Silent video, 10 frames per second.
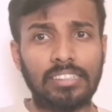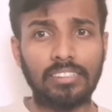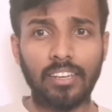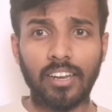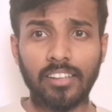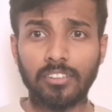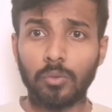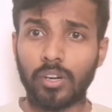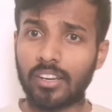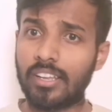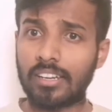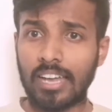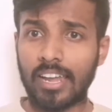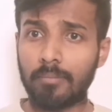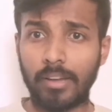இதை நினச்சிட்டு உடனே
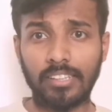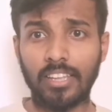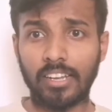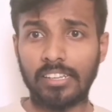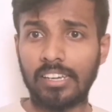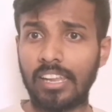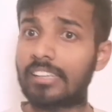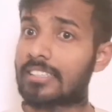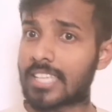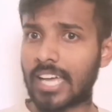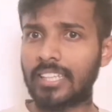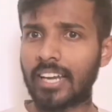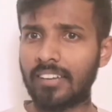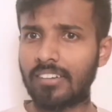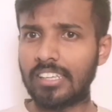கிளாராக பயந்தாங்க இல்லை இது
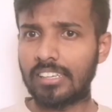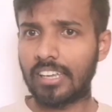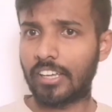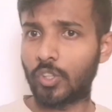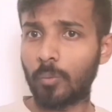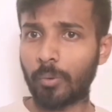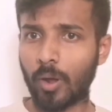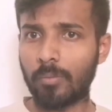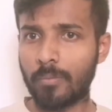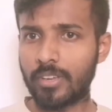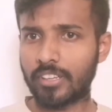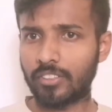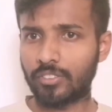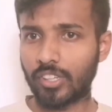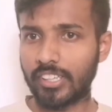சாதாரண வழி இல்லை ஏதோ ப்ராப்ளம்
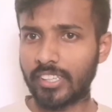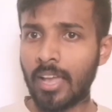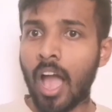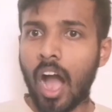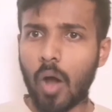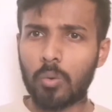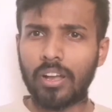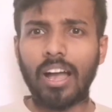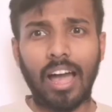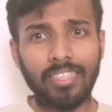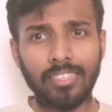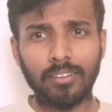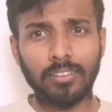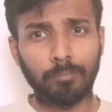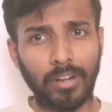இருக்குன்னு சொல்லிட்டு அவங்க அந்த
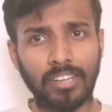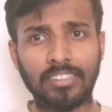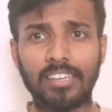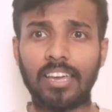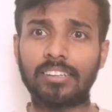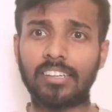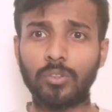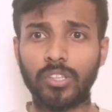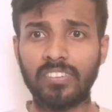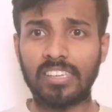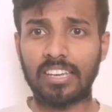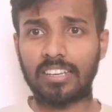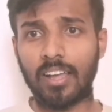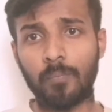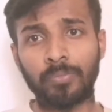பக்கத்தில் யார்ட்டையாவது உதவி
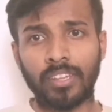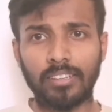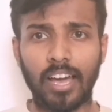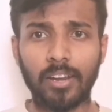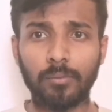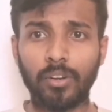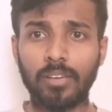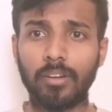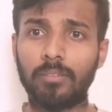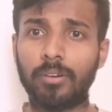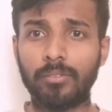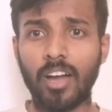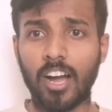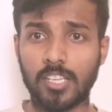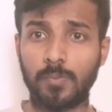கேட்கலாம் யார் மூலயமா நம்ம
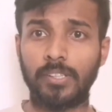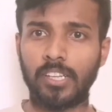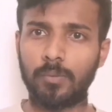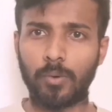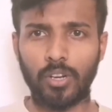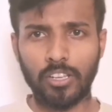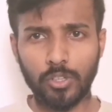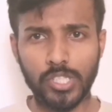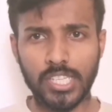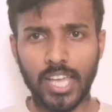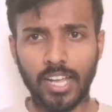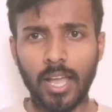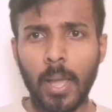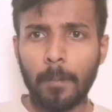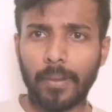அப்படியே ஹாஸ்பிட்டலுக்கு போகலாம் யோசிக்காங்க
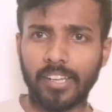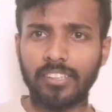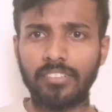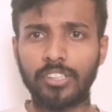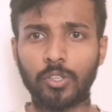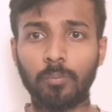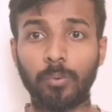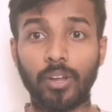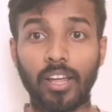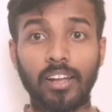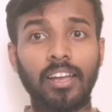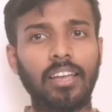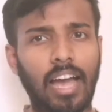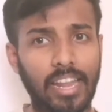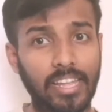பக்கத்து வீட்டுக்கும் போகிறாங்க
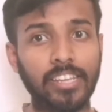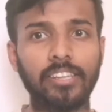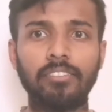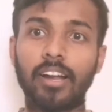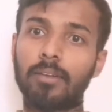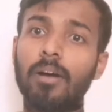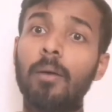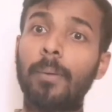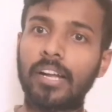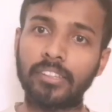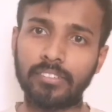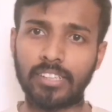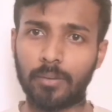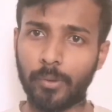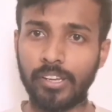அரை நிர்வாணமாக பக்கத்து
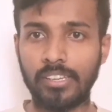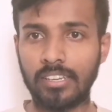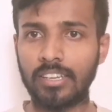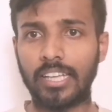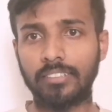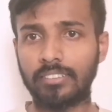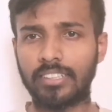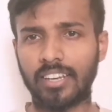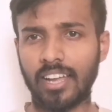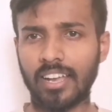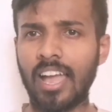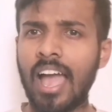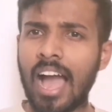வீட்டில் போய் நின்று கதவை தட்டுறாங்க